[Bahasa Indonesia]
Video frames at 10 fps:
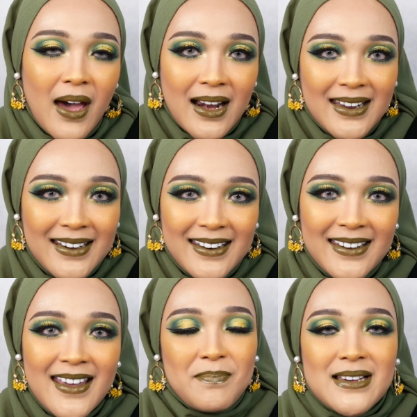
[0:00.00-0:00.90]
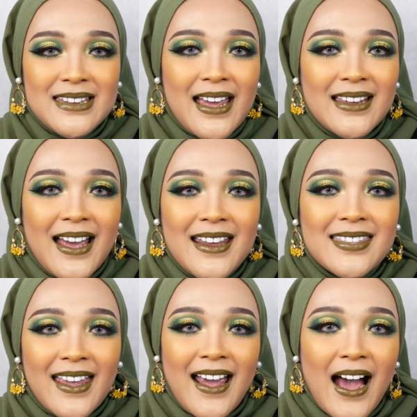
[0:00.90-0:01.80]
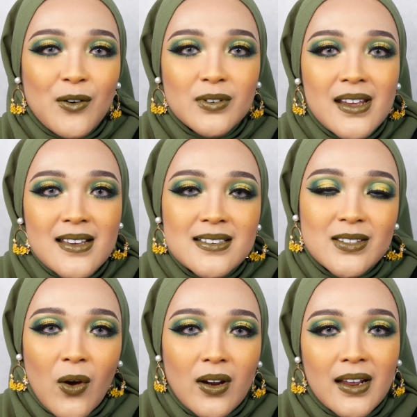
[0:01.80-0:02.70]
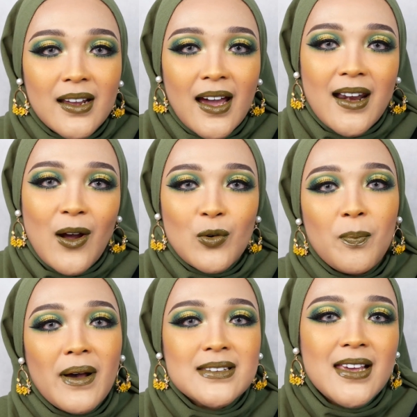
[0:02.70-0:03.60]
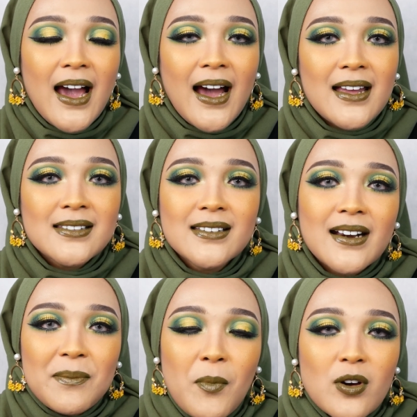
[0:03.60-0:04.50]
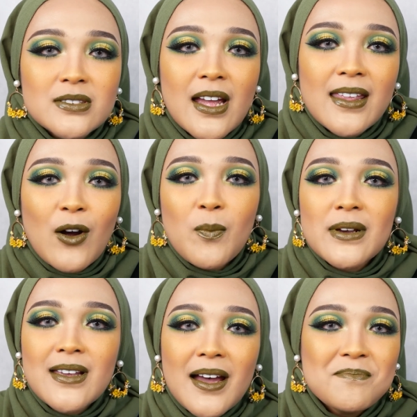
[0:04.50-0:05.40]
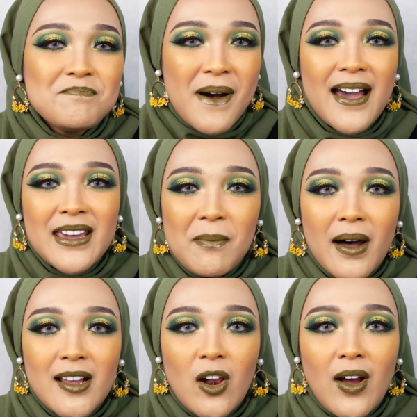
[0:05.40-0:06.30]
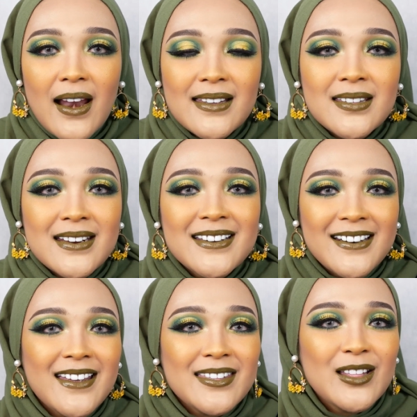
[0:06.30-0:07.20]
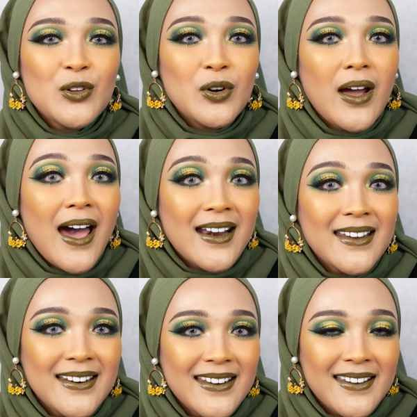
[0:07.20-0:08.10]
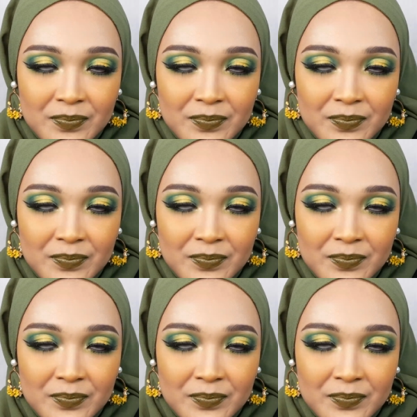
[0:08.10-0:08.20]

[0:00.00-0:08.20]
hari ini Pastikan kalian tag aku di story Karena aku pasti akan repost Dan aku pasti akan bahagia banget Kalau kalian recreate look hari ini